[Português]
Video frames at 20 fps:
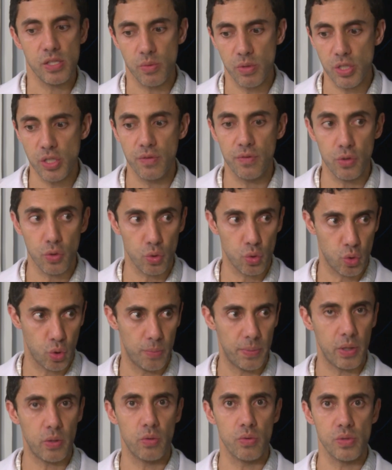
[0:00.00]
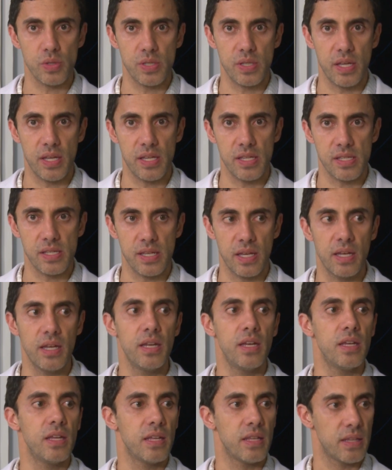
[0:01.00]
se o indivíduo toma consciência
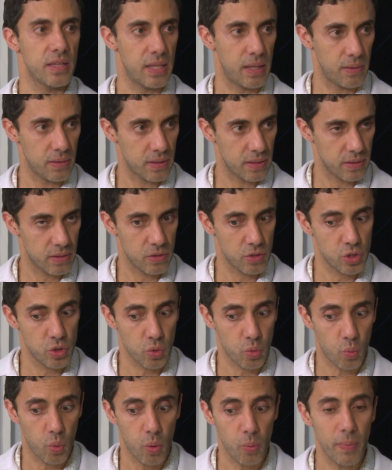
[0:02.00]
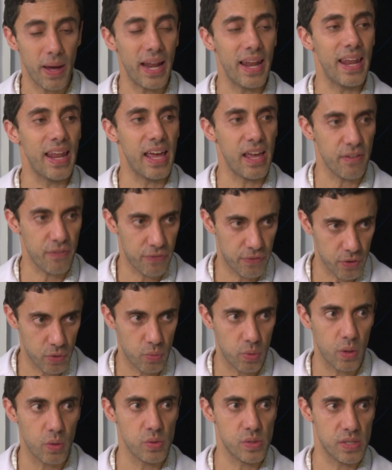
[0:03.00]
de quão
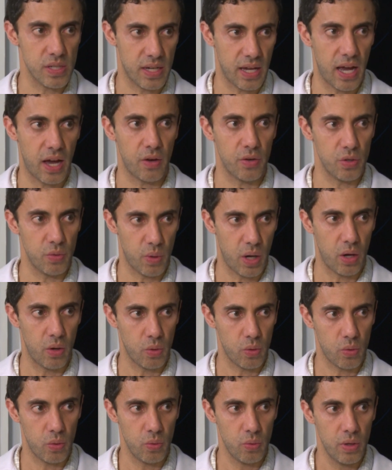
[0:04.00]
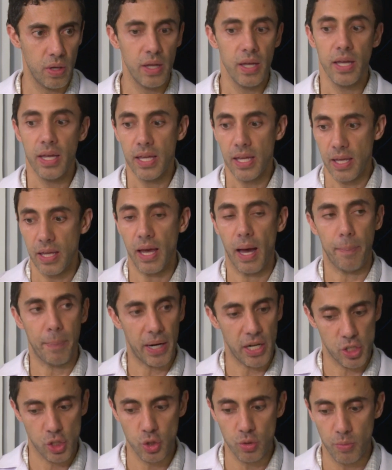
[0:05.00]
maléfico é o cigarro e o álcool e a
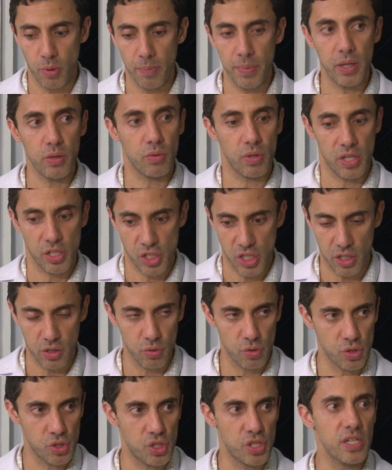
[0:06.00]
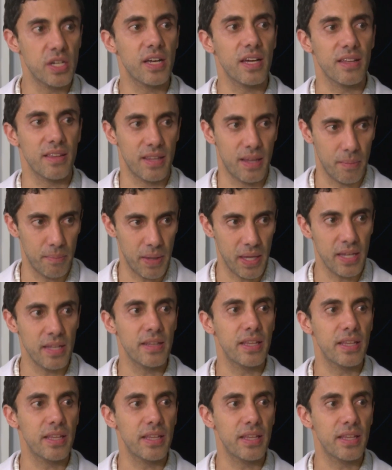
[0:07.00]
partir do momento que diagnostica, também